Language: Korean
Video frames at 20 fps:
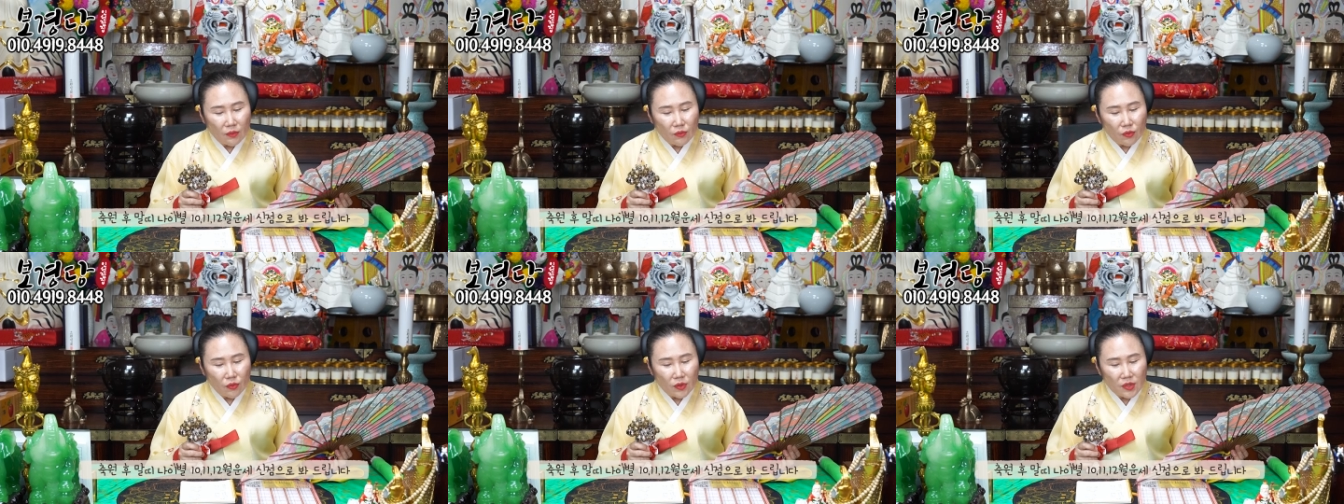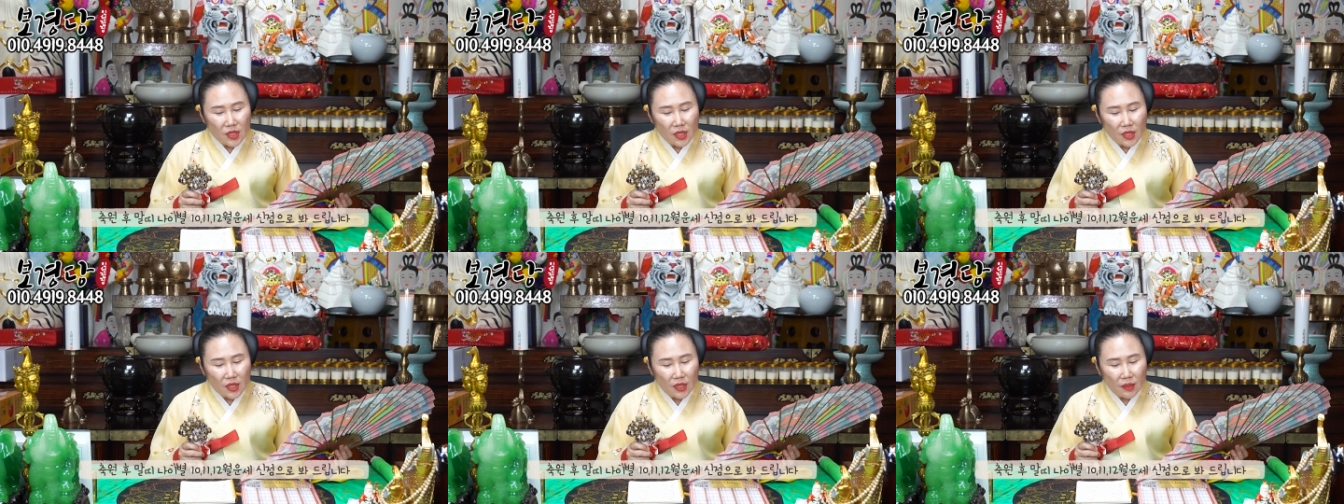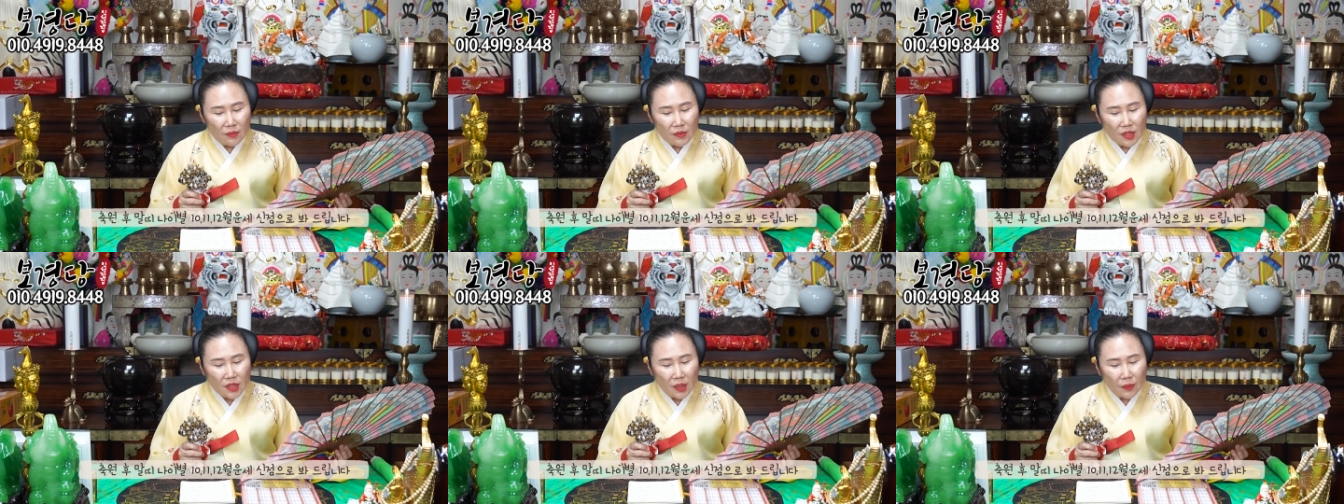
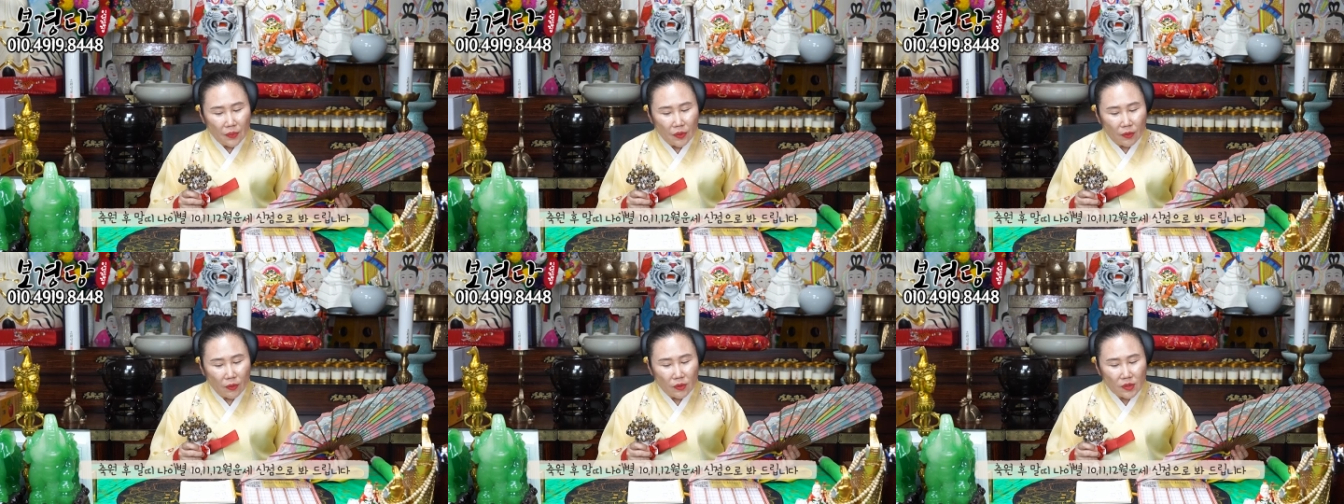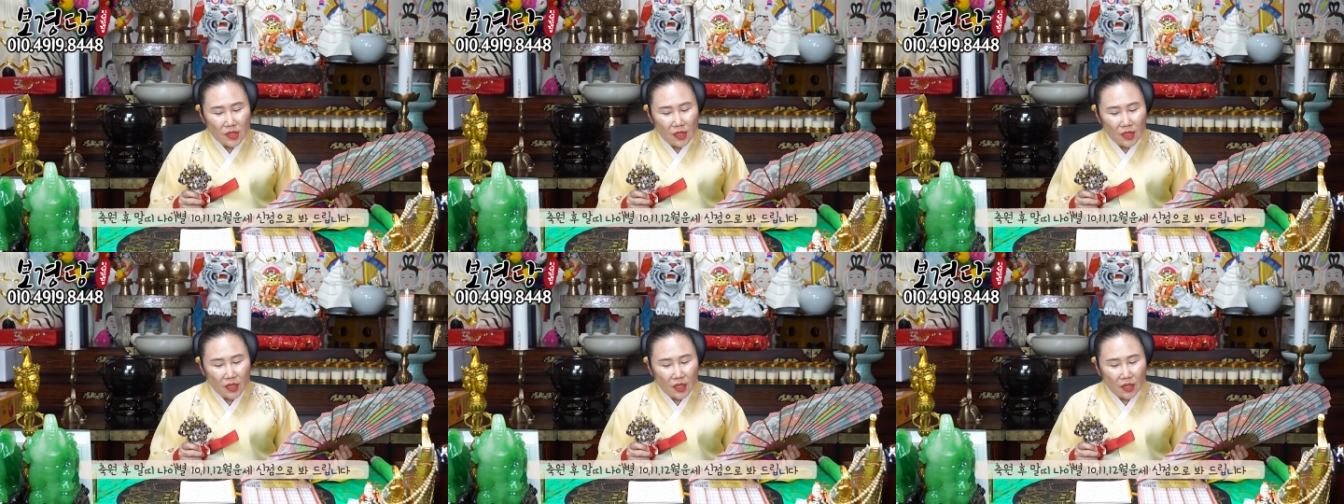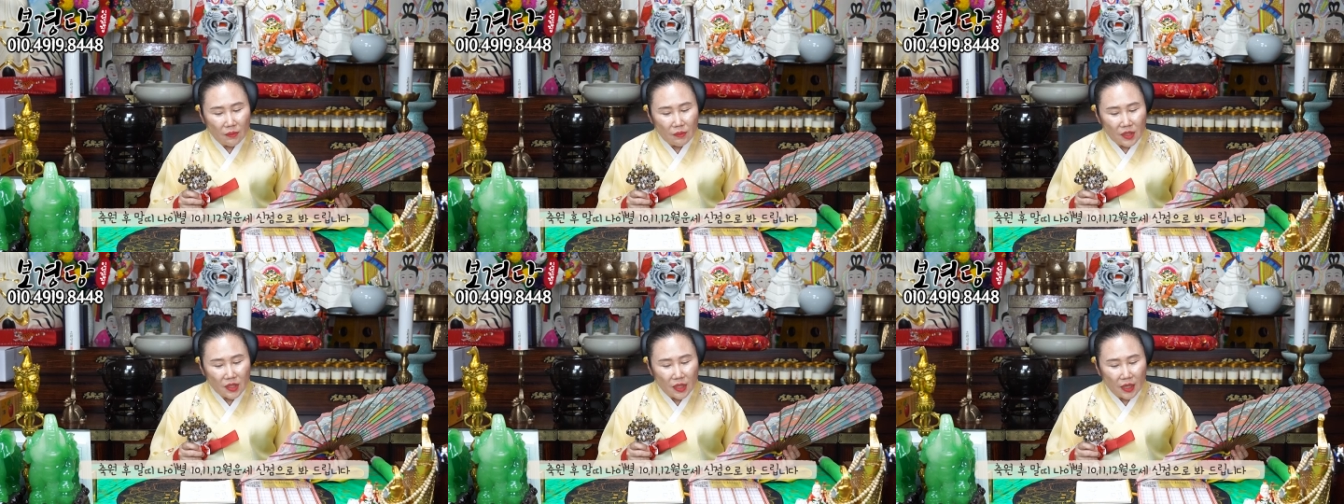무호생이랍니다.
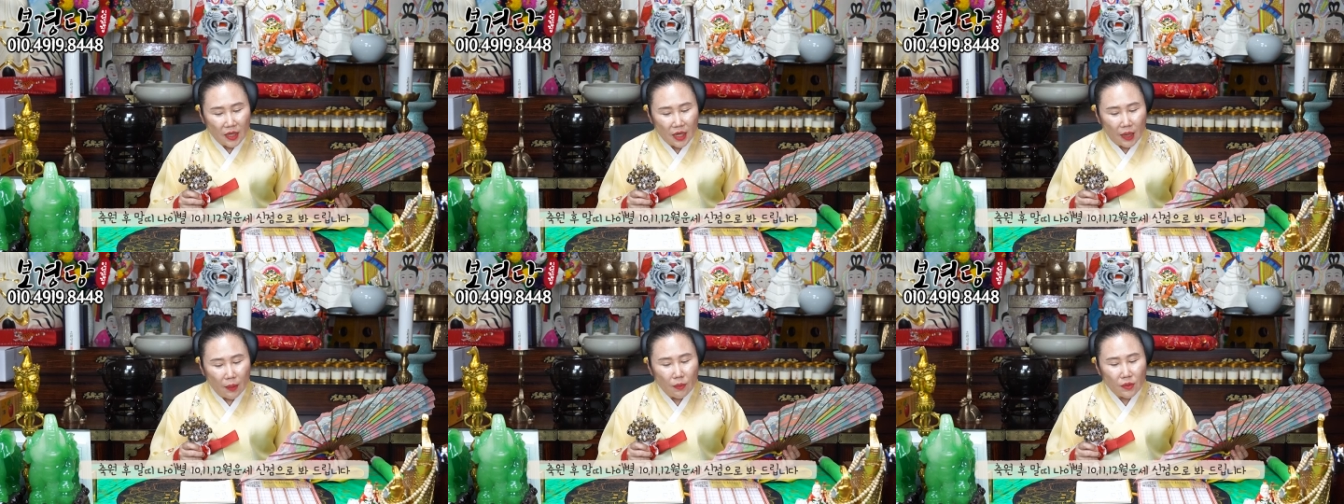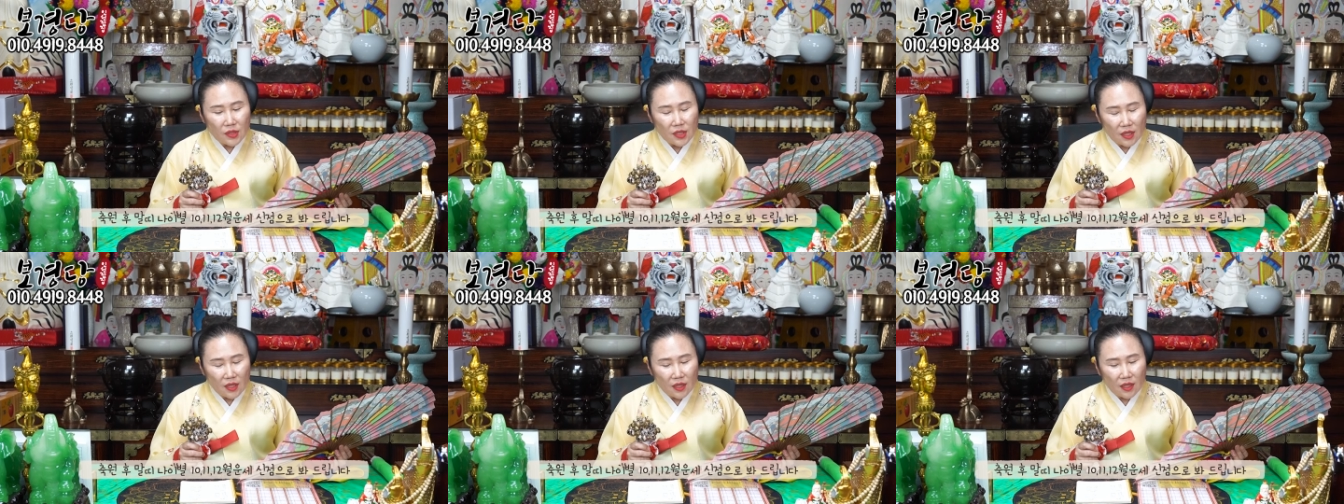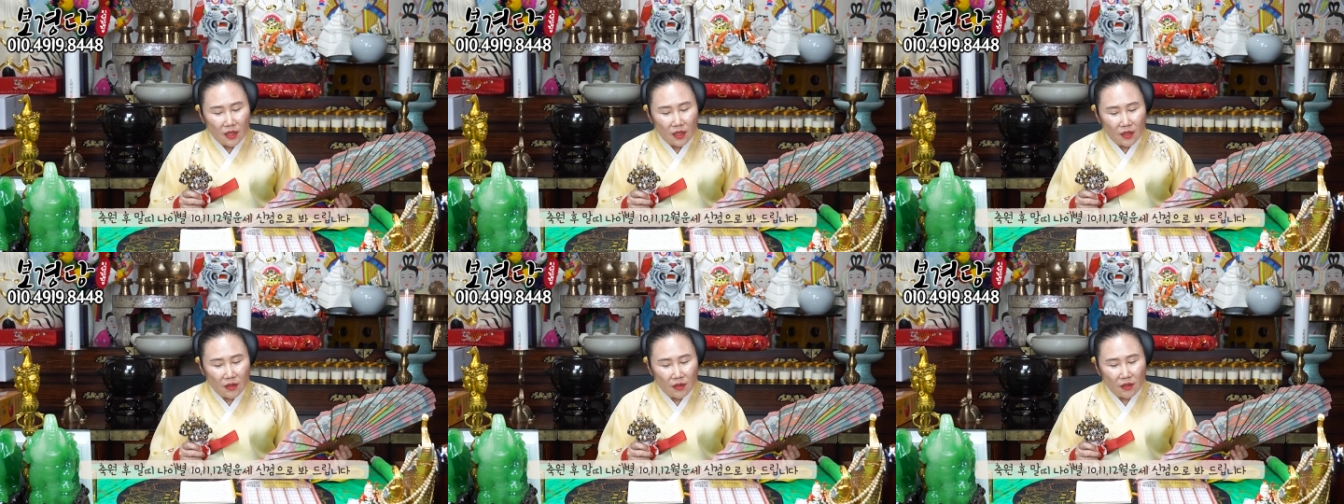병호생이랍니다.
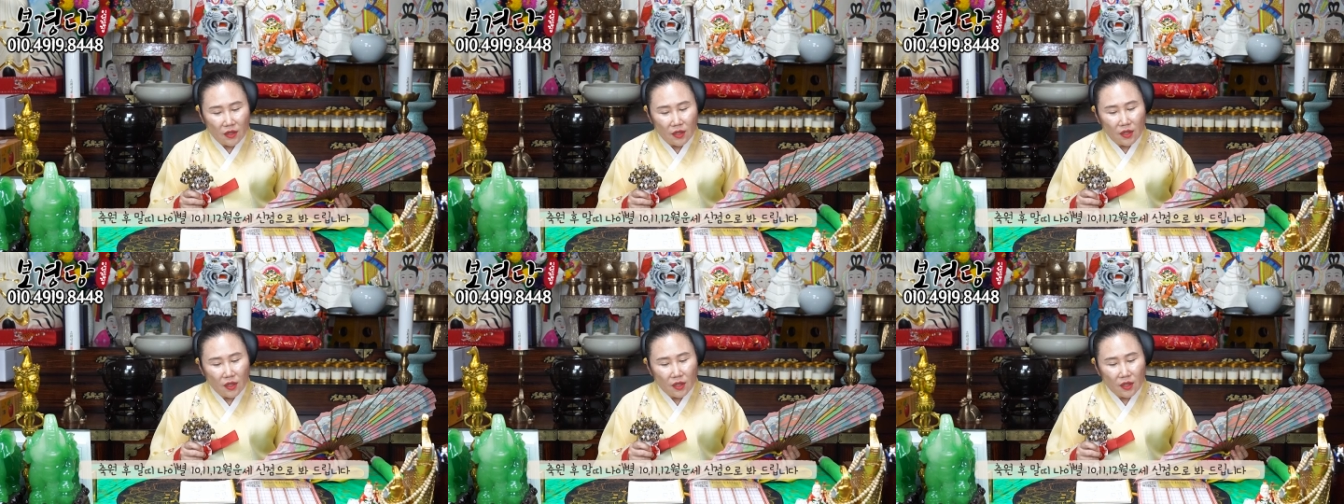갑호생이에요.